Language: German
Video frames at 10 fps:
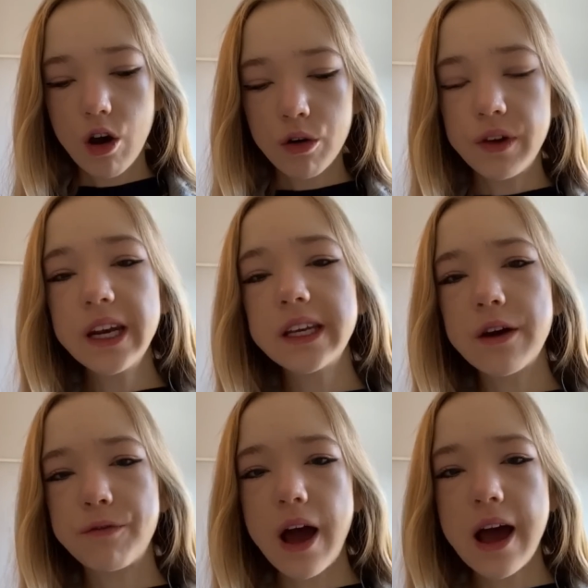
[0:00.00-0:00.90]
Und wenn ich
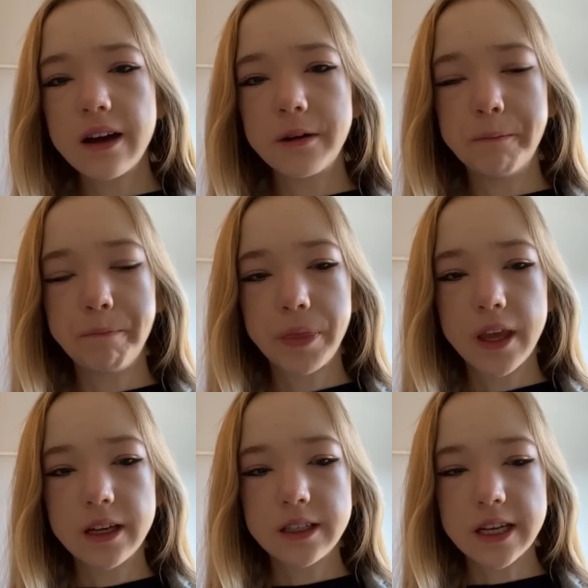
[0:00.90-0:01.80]
erfahre,
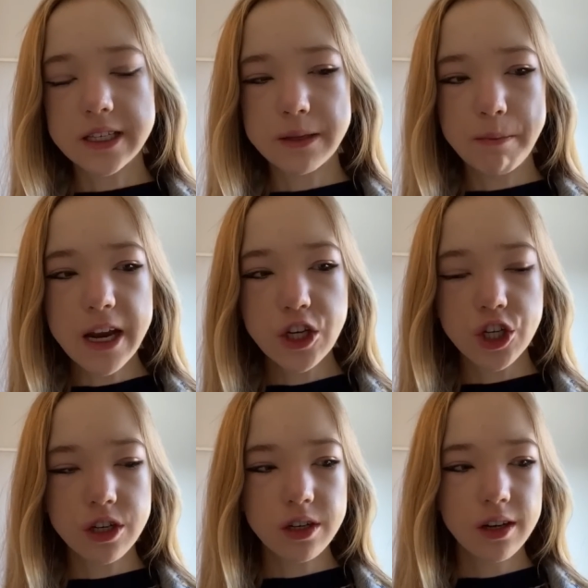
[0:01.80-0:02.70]
dass
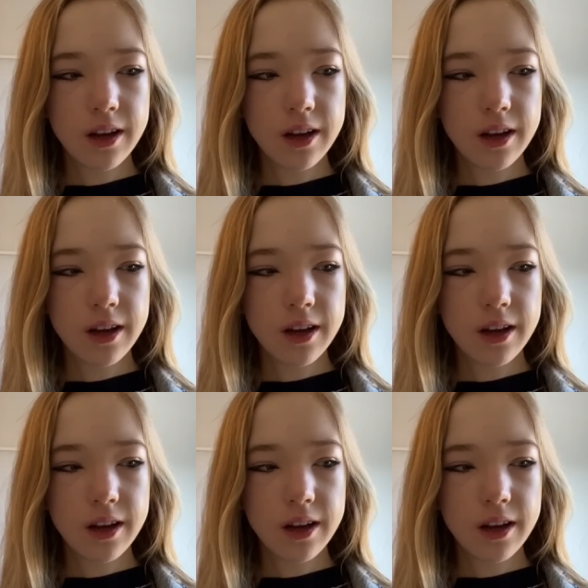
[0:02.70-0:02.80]
Menschen,